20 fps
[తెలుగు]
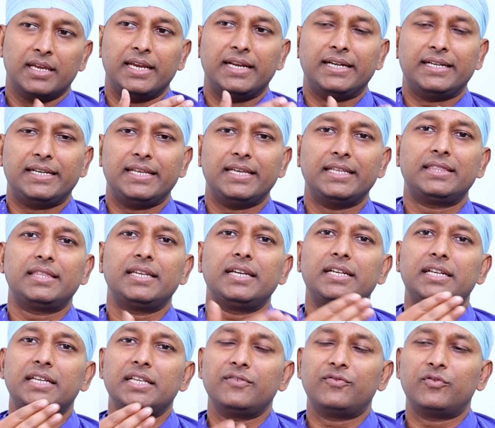ఈ టీ త్రీ
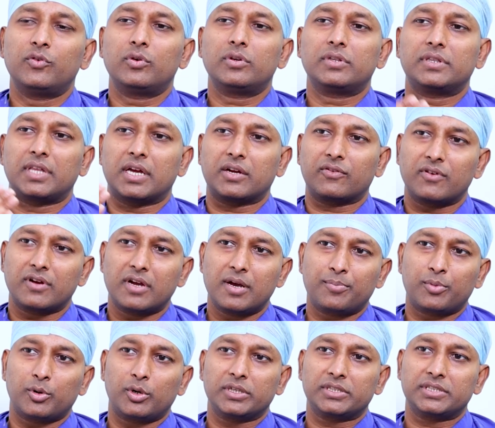టీ ఫోర్ తక్కువగా
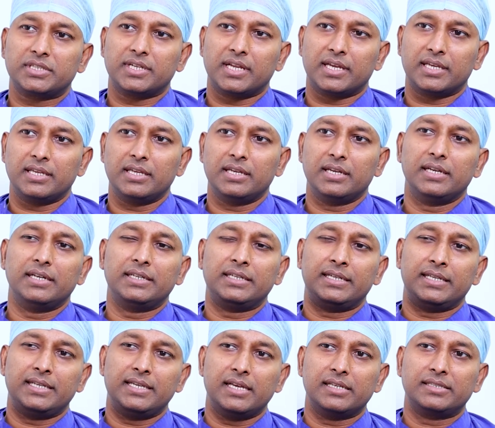ప్రొడక్షన్ అయ్యి ఈ
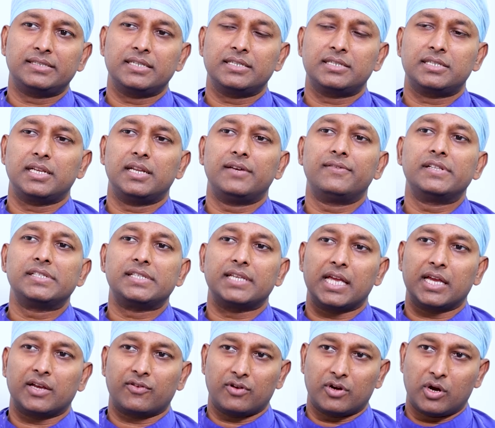టీఎస్హెచ్ లెవెల్స్
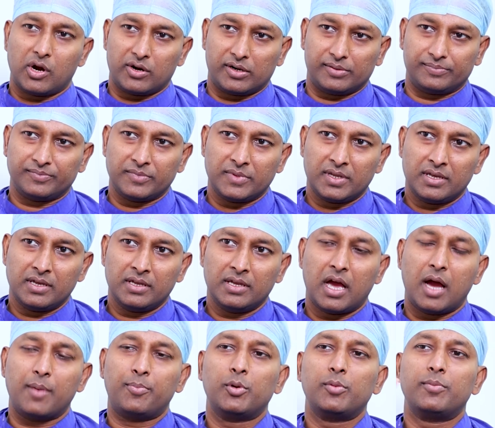ఎక్కువ కావడం
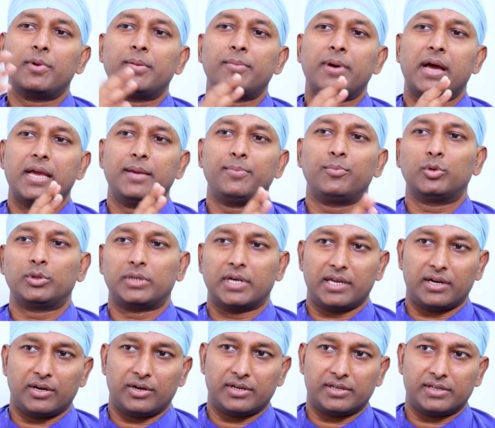అప్పుడు మనం
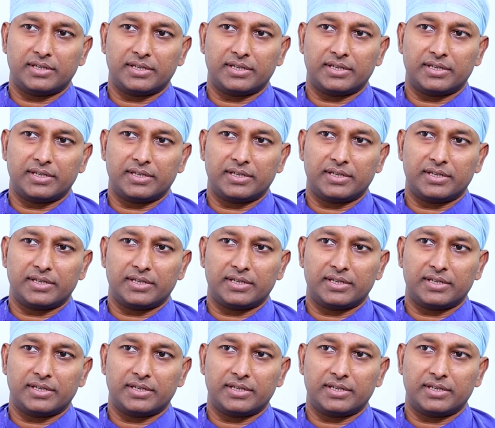హైపోథైరాయిడ్